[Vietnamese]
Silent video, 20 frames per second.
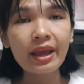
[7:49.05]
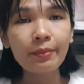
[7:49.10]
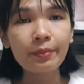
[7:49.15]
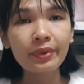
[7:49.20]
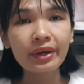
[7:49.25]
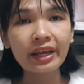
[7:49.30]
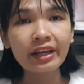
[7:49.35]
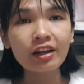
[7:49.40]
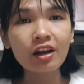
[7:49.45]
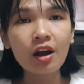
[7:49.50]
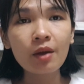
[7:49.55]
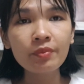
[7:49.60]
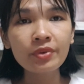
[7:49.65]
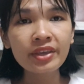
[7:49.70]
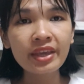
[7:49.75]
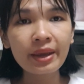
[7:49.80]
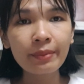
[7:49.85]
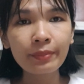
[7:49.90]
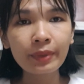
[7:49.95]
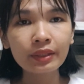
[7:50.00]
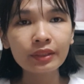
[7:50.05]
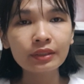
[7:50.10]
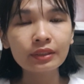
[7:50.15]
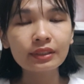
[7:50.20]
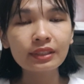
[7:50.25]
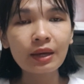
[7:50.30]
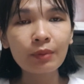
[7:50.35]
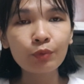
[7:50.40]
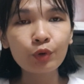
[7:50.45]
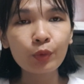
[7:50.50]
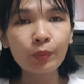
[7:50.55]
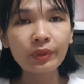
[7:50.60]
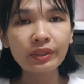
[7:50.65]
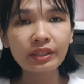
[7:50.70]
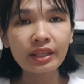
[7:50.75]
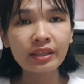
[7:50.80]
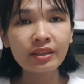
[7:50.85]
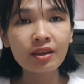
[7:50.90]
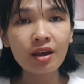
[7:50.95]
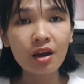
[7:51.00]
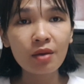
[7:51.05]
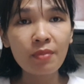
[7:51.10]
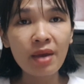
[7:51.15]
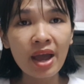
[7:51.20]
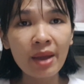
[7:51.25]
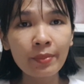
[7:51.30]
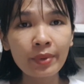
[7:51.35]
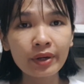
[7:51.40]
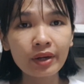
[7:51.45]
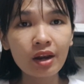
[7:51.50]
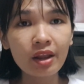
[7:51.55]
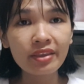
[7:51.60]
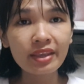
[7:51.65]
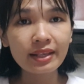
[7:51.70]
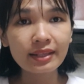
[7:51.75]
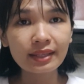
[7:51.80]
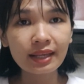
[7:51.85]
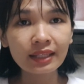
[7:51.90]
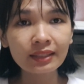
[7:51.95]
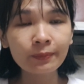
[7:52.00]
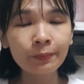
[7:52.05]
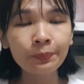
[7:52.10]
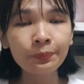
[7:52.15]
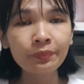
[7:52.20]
mình ăn cơm với nhà mình xong rồi mình sẽ nhờ ba mình lên danh sách